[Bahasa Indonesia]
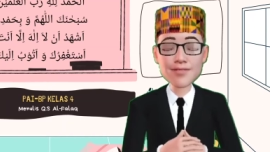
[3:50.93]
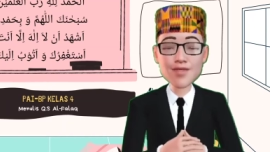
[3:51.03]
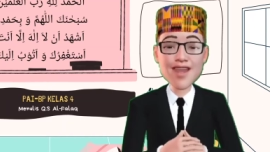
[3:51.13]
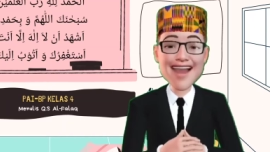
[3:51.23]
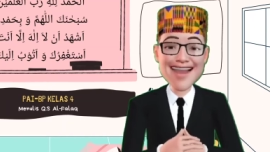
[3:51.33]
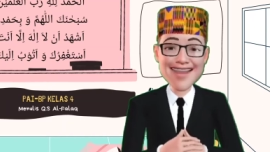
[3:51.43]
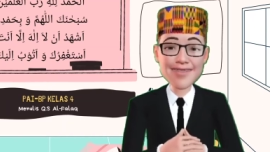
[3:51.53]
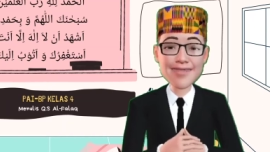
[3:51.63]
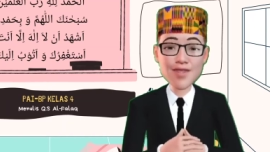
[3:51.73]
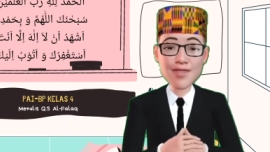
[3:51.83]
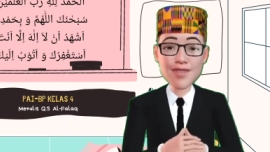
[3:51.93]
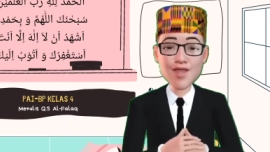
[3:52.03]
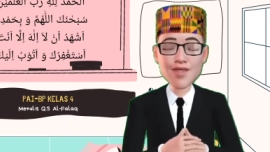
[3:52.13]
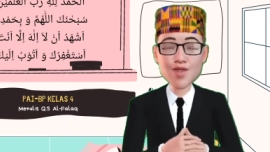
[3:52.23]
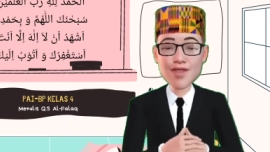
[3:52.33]

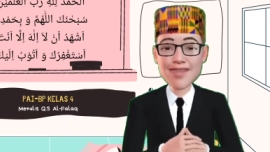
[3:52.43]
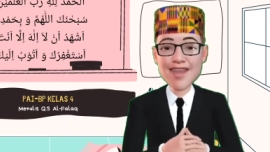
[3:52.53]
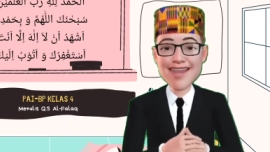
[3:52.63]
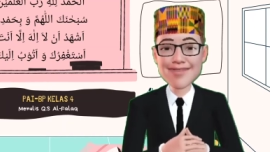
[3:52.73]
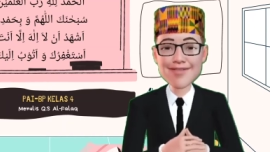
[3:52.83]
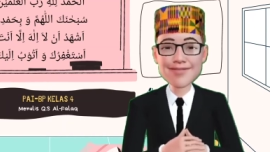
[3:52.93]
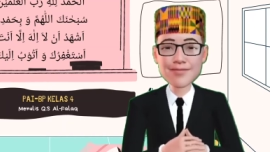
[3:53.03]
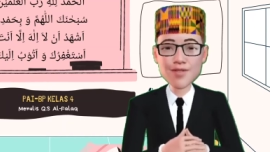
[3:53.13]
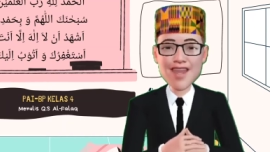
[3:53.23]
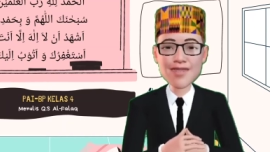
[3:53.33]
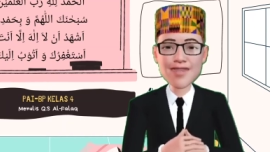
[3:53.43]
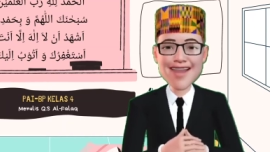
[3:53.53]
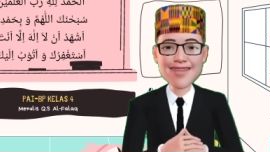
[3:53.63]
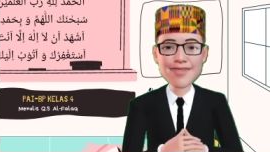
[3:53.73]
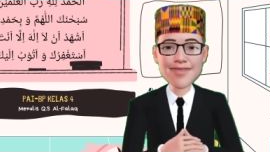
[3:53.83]
Subhanakallahumma wa
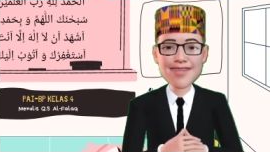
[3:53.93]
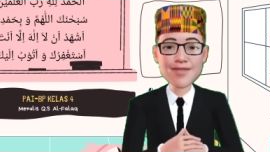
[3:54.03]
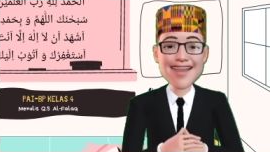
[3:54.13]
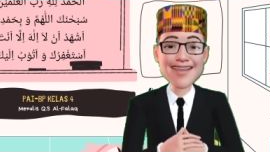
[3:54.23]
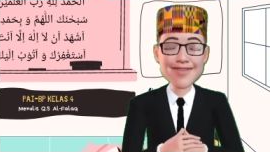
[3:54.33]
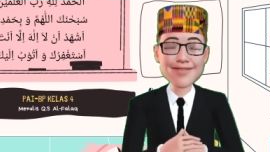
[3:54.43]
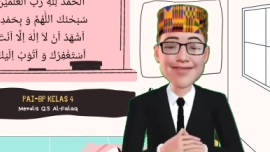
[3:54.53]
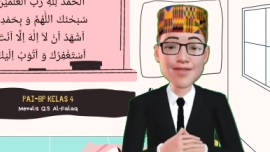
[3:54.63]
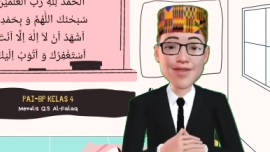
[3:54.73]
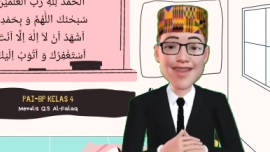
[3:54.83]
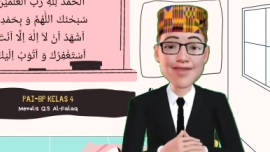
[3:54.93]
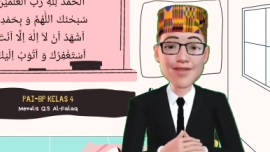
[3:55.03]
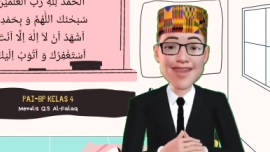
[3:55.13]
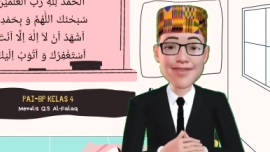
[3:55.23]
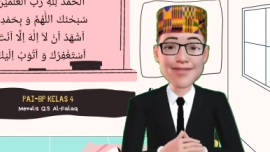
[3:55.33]
bihamdika ashadu
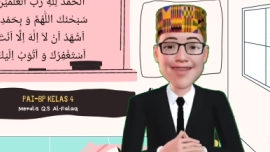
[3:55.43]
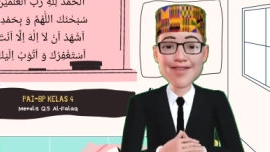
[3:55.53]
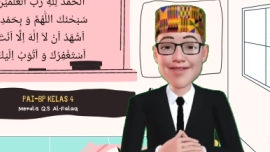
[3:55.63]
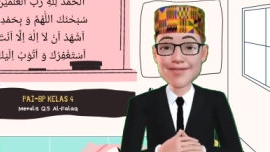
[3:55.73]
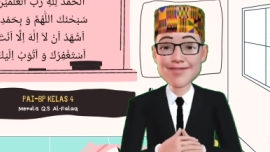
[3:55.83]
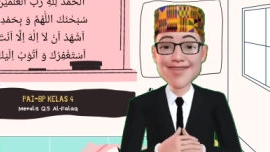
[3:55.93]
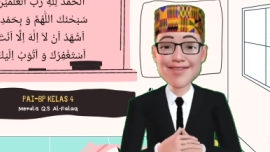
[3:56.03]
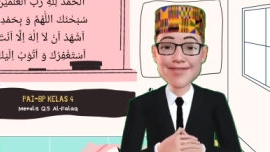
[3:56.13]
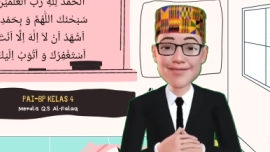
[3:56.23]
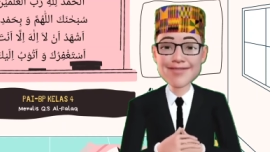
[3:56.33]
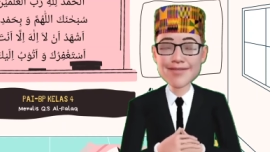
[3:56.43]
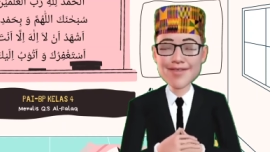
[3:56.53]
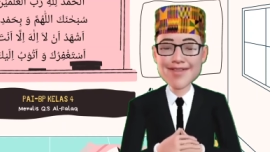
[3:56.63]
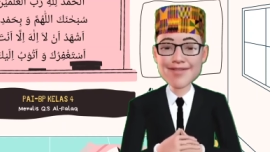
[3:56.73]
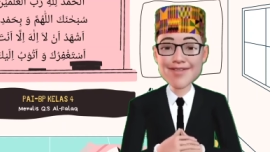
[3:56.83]
an la ilaha
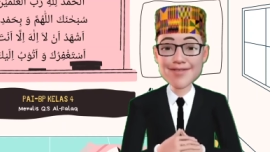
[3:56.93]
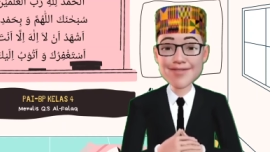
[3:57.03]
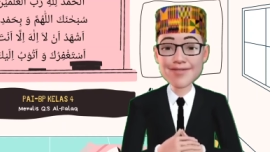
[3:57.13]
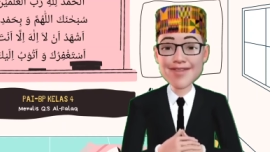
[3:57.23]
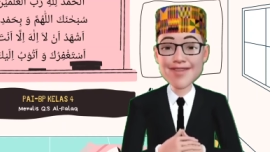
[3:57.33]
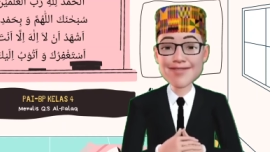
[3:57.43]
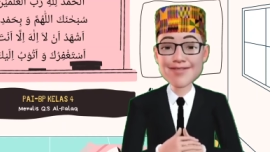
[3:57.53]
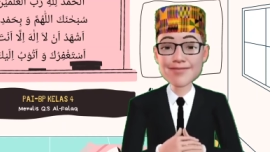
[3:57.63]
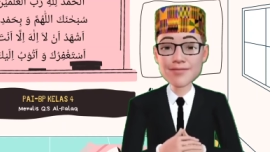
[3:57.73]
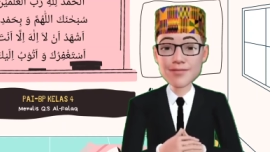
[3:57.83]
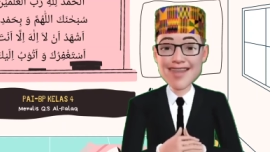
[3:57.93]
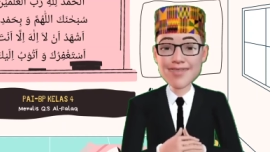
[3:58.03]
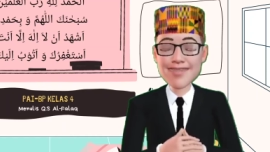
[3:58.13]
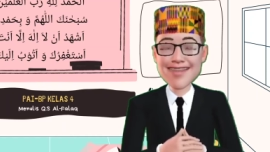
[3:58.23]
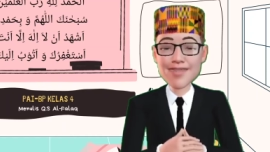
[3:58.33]
illa anta
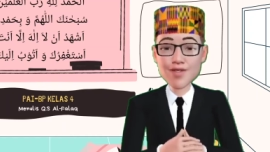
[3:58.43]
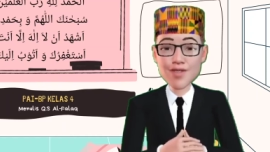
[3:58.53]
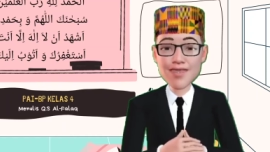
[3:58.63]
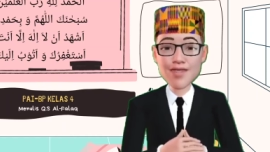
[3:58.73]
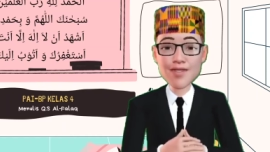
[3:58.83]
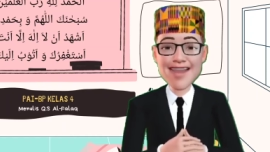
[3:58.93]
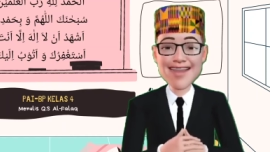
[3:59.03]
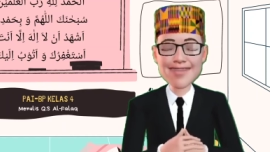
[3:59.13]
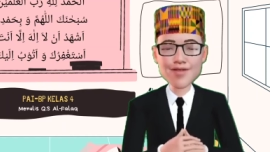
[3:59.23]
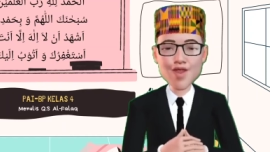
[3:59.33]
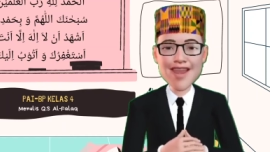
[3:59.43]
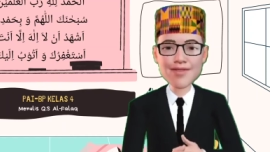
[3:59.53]
astaghfiruka wa